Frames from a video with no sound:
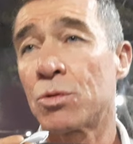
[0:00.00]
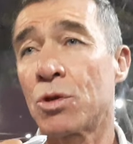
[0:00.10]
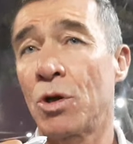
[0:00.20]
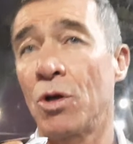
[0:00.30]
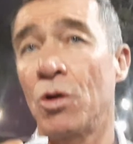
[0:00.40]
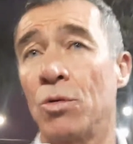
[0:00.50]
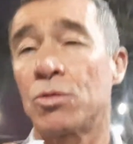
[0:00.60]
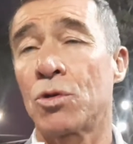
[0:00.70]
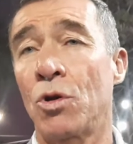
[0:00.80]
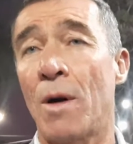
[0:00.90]
solo,
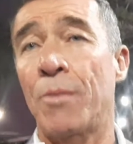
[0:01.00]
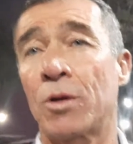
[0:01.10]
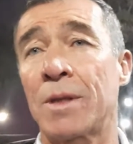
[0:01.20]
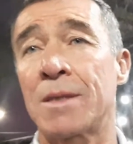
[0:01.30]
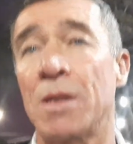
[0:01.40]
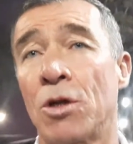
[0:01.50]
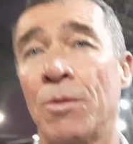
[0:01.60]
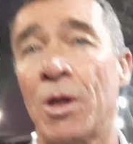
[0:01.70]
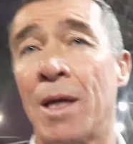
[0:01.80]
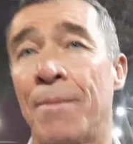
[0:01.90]
un solo aporte de
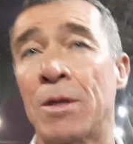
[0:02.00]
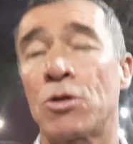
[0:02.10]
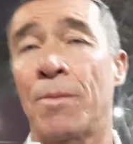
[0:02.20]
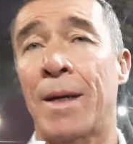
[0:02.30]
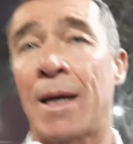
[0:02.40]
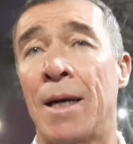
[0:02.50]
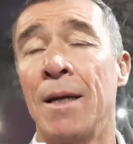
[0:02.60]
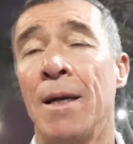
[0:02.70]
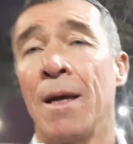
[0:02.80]
5 millones de pesos para